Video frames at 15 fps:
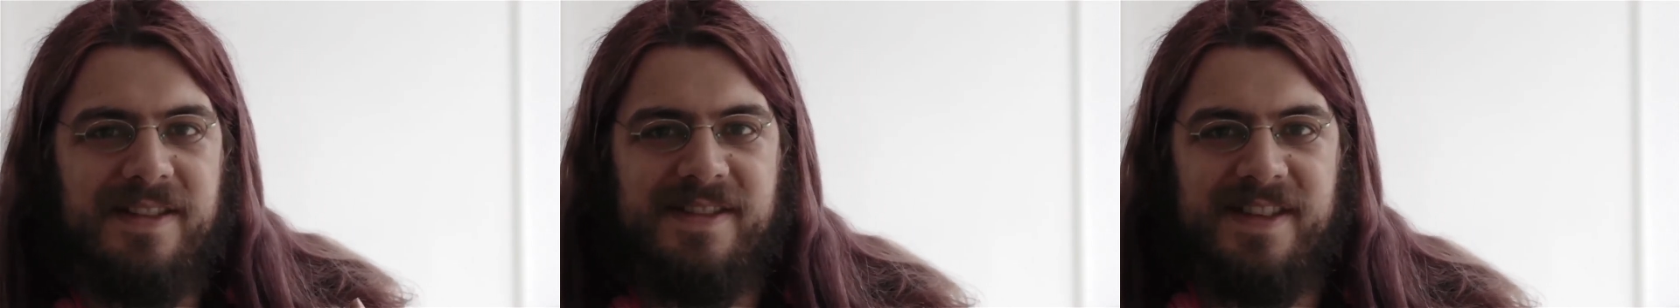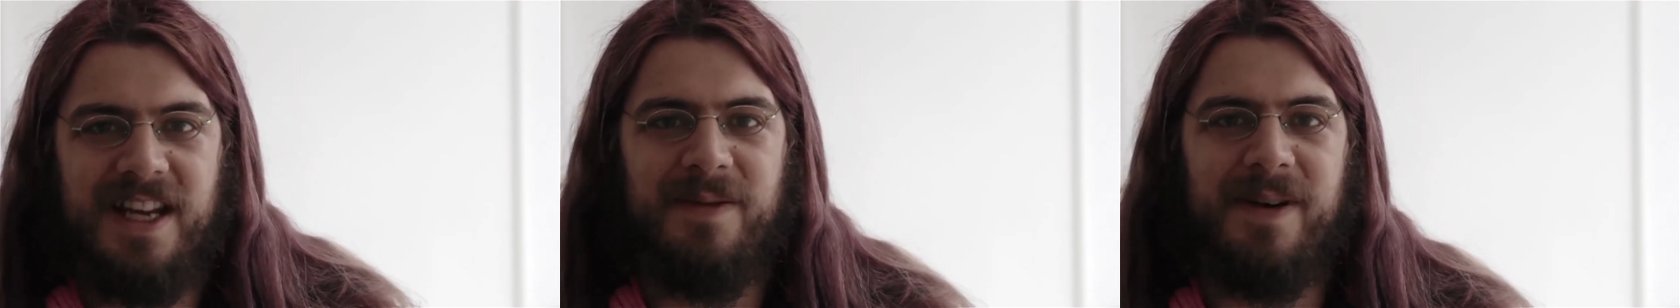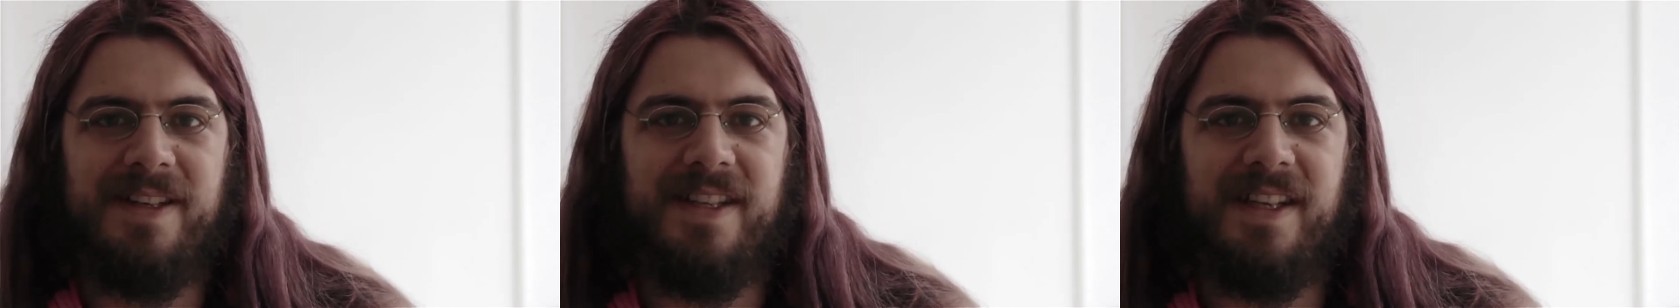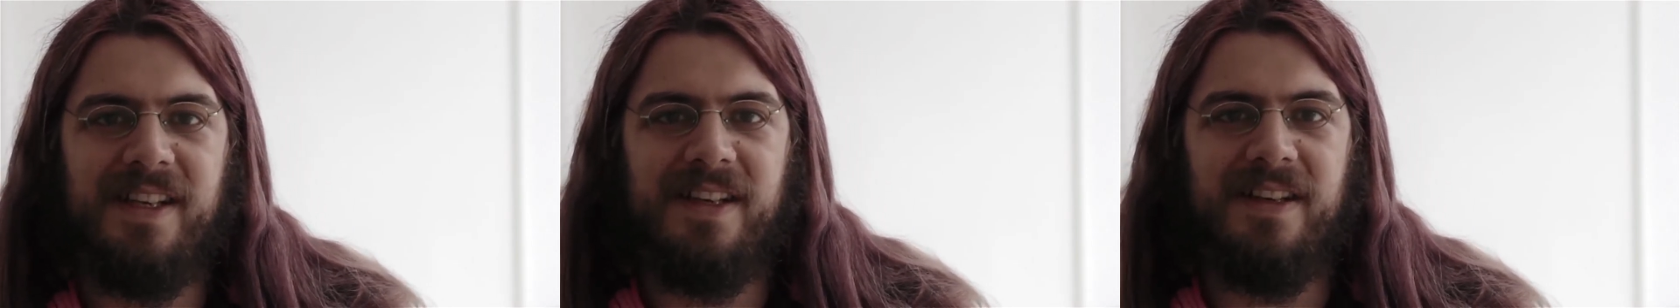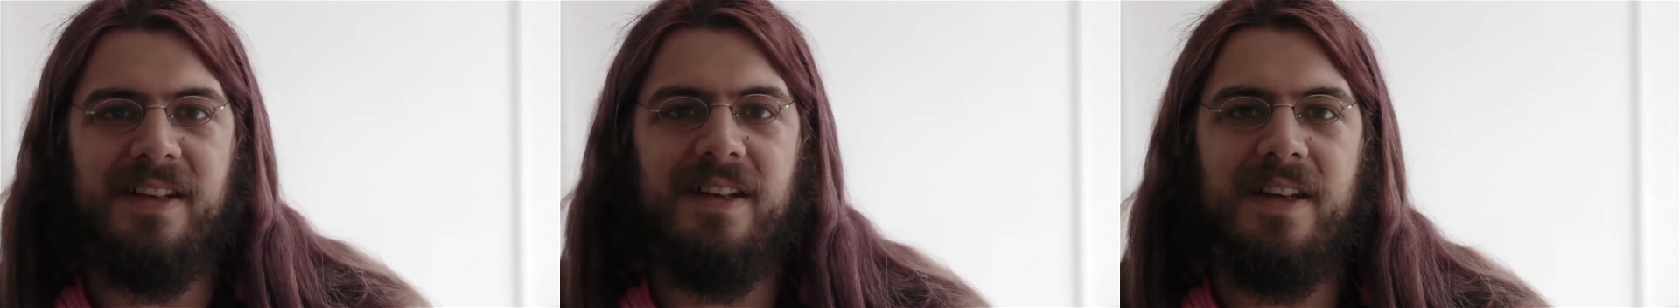selber
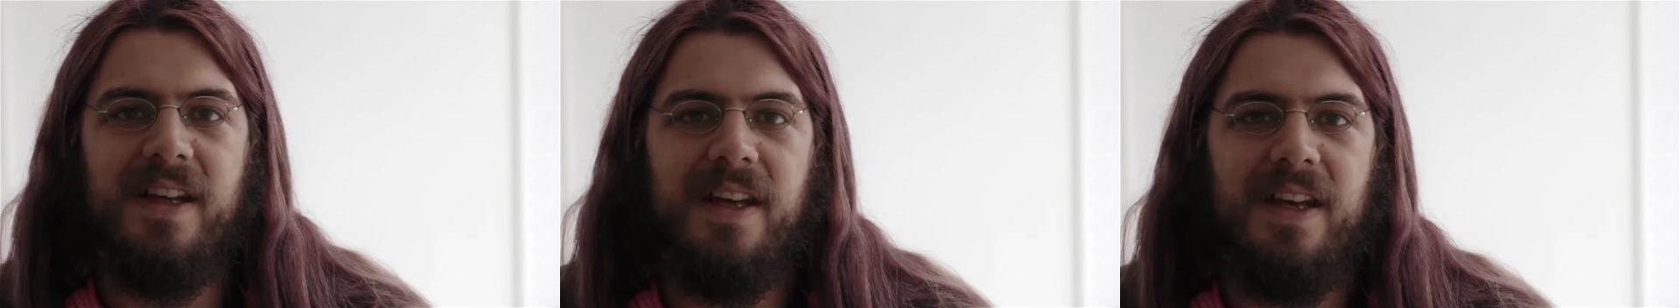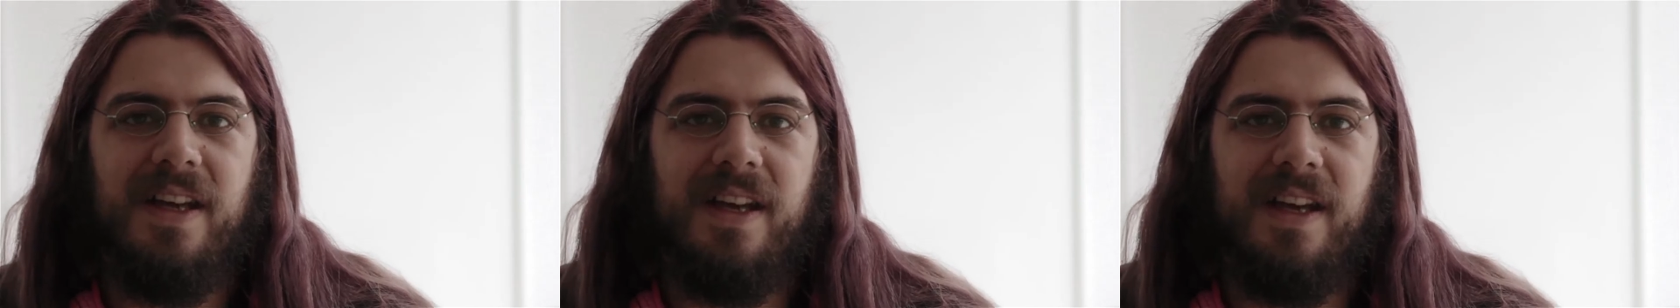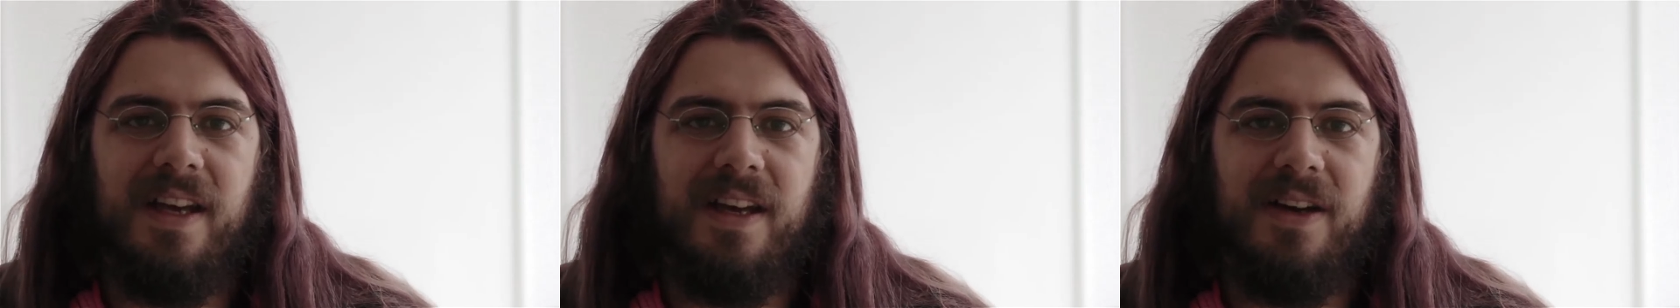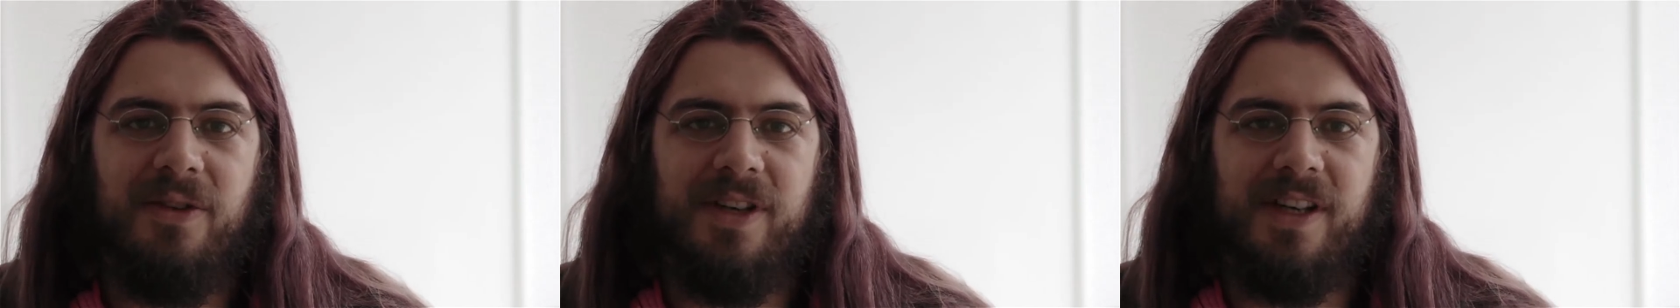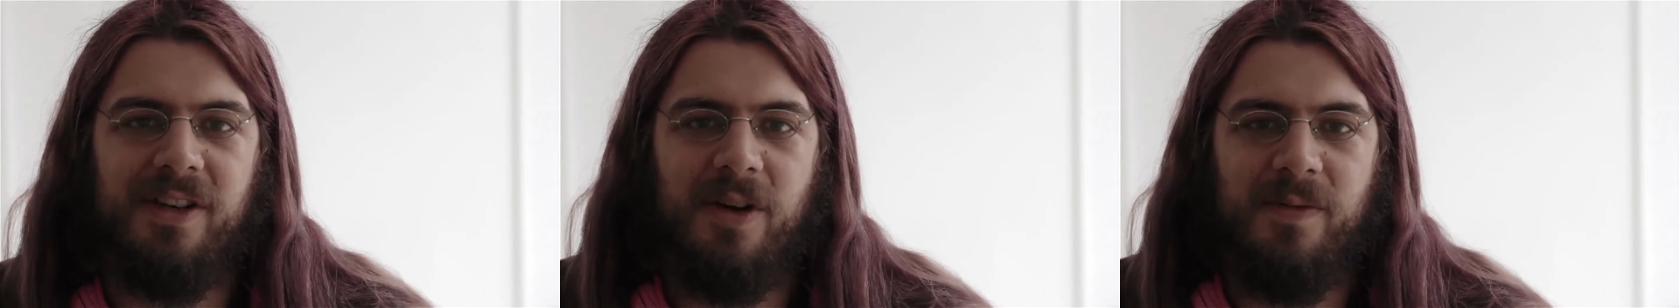Dinge äh,
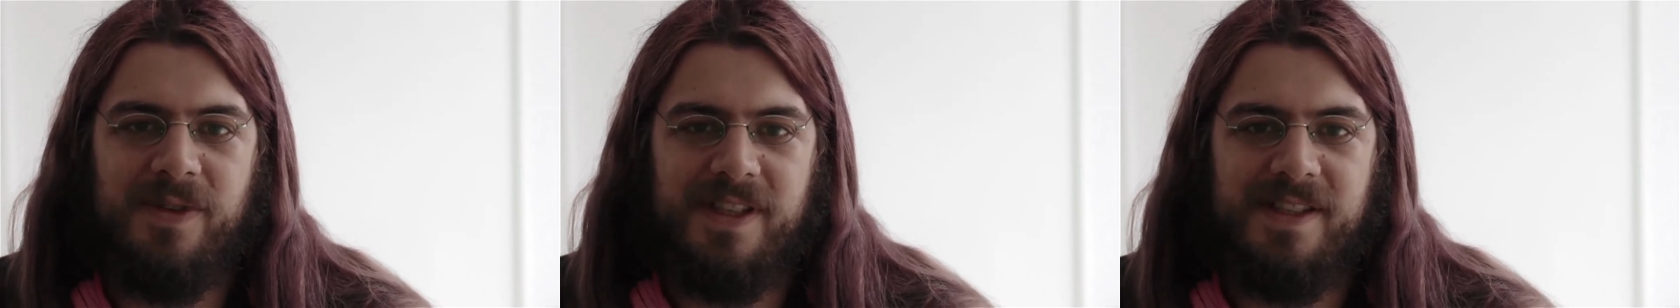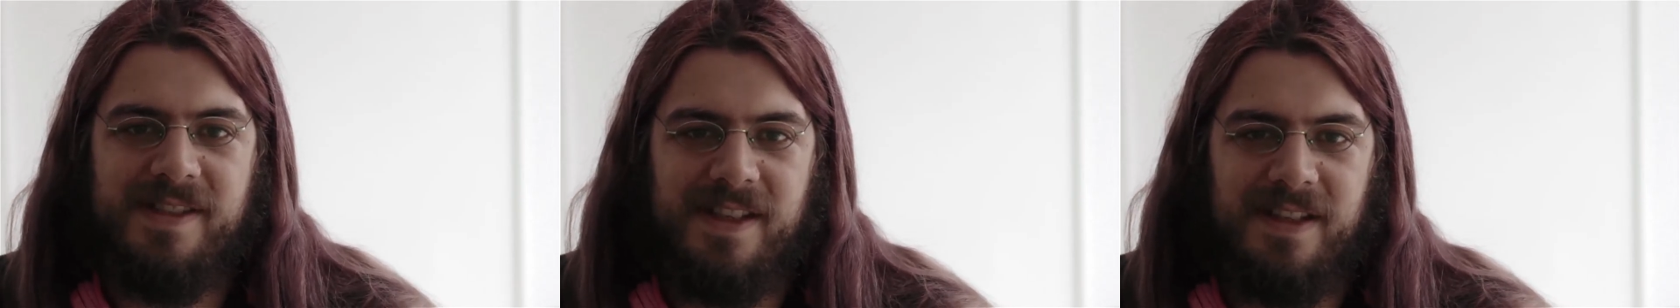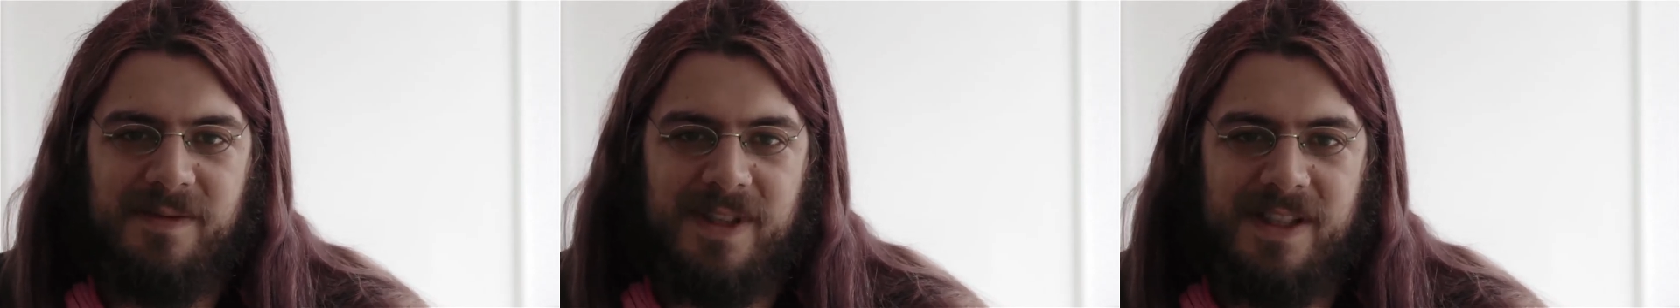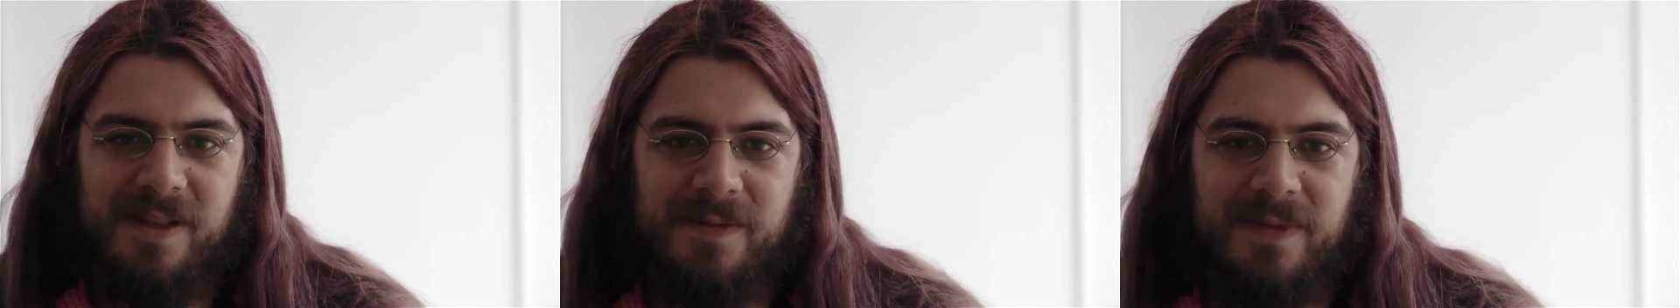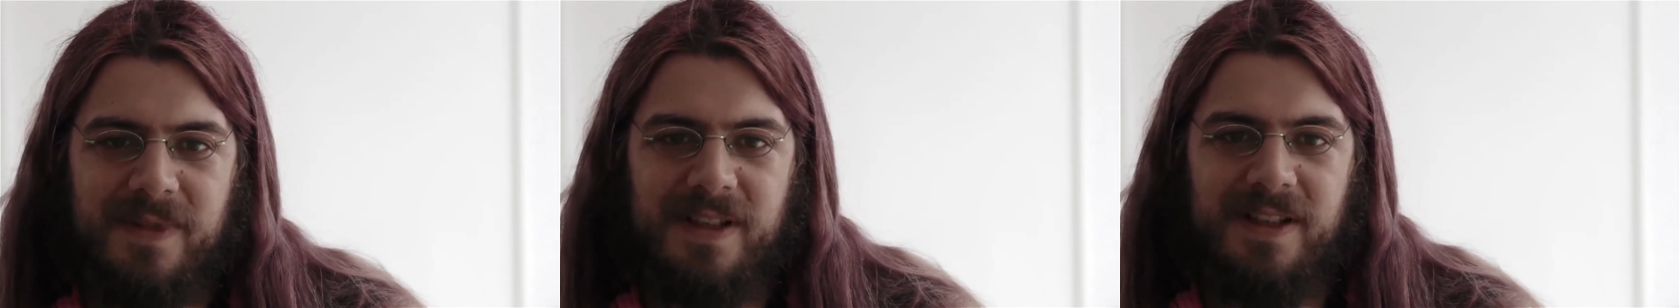oder kommunizieren mit
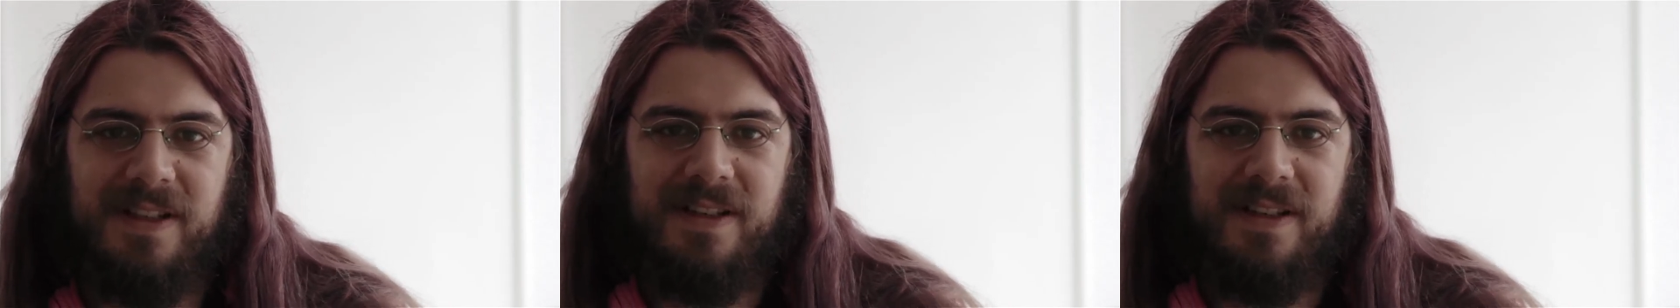einem